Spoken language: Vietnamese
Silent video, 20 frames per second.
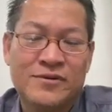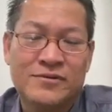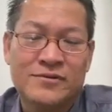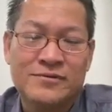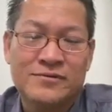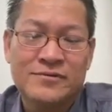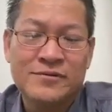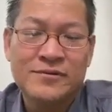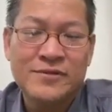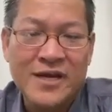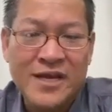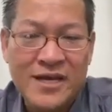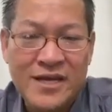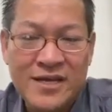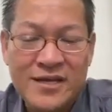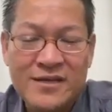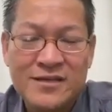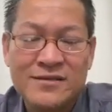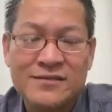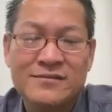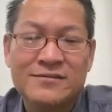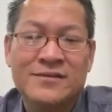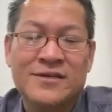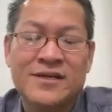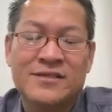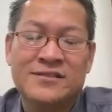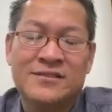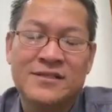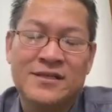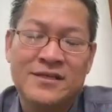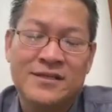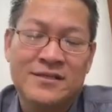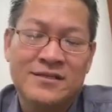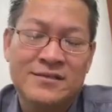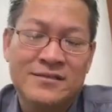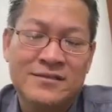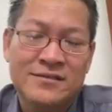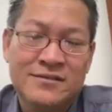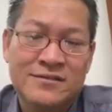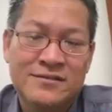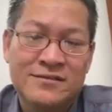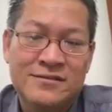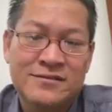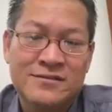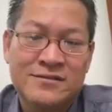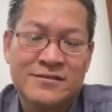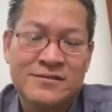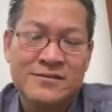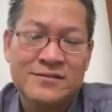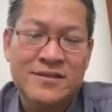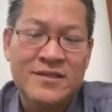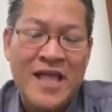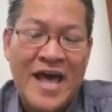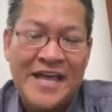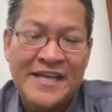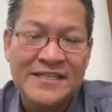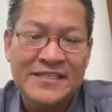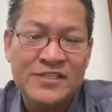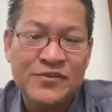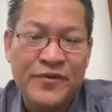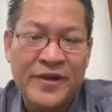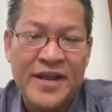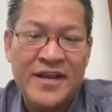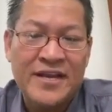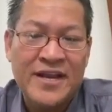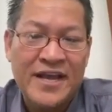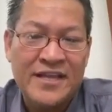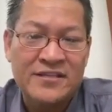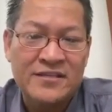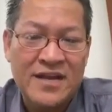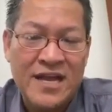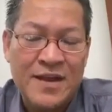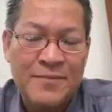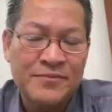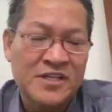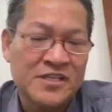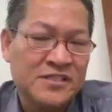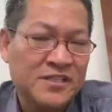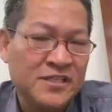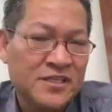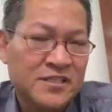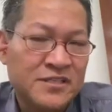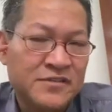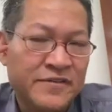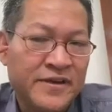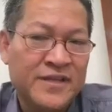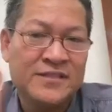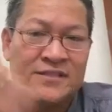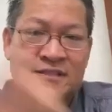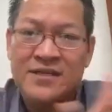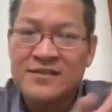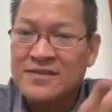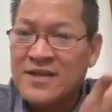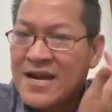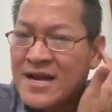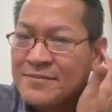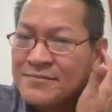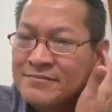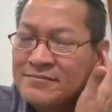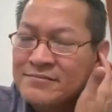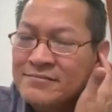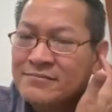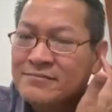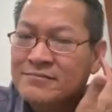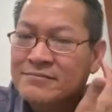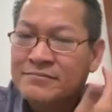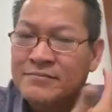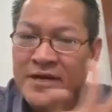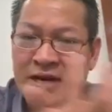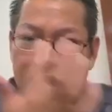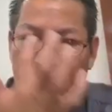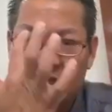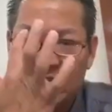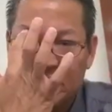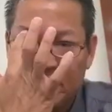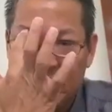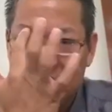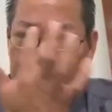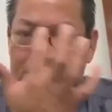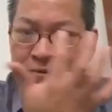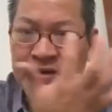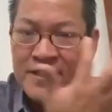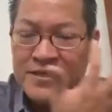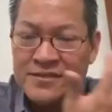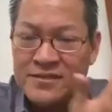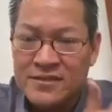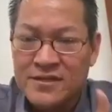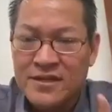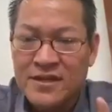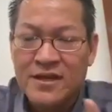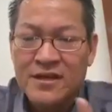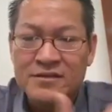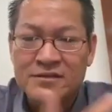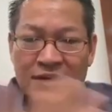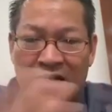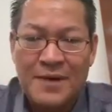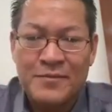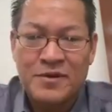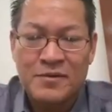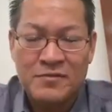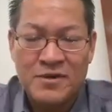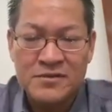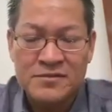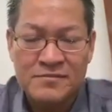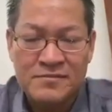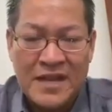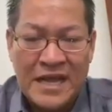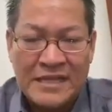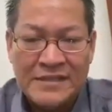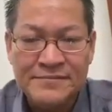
đường ra cất chia đại chuyên đại sâm từ chia sâm này sâm là bỏ sâm lạnh